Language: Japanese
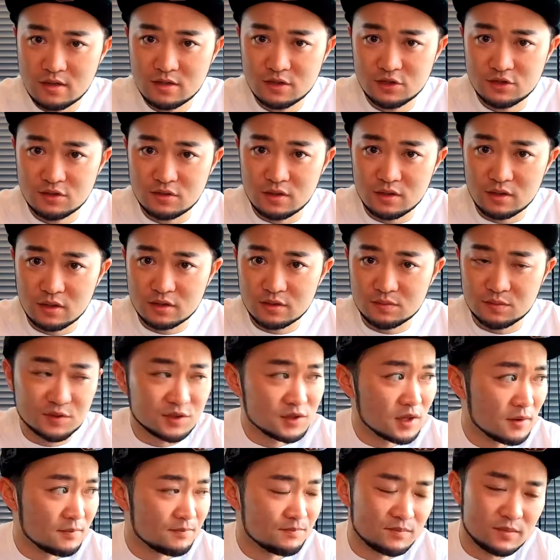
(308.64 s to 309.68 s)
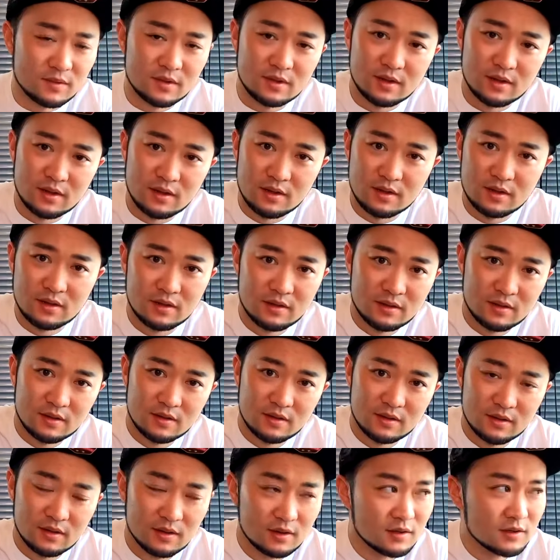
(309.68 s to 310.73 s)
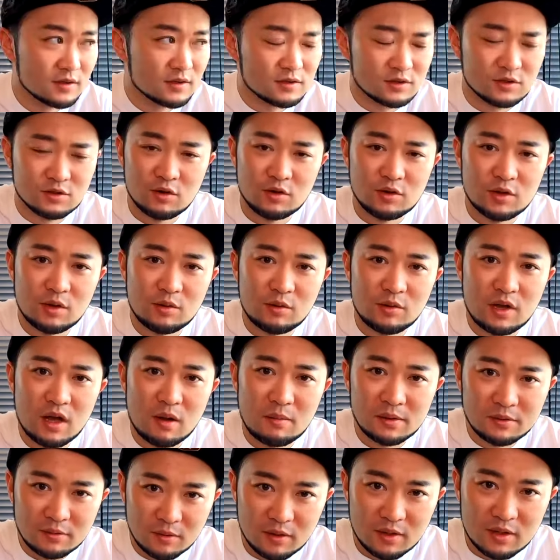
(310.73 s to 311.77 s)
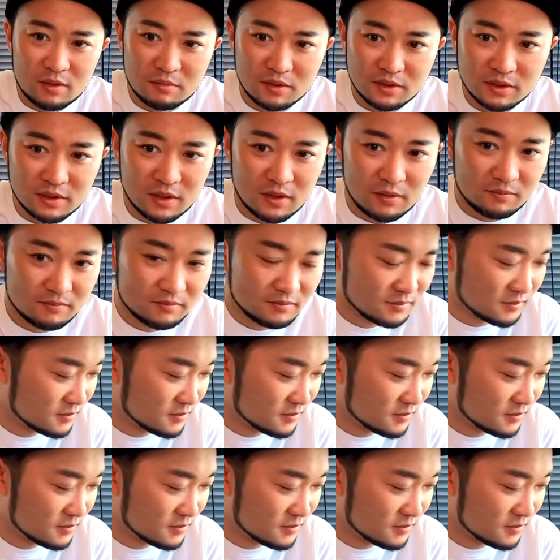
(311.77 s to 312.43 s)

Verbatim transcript: 変失礼いたしました。黒猫ヤマトが来ました。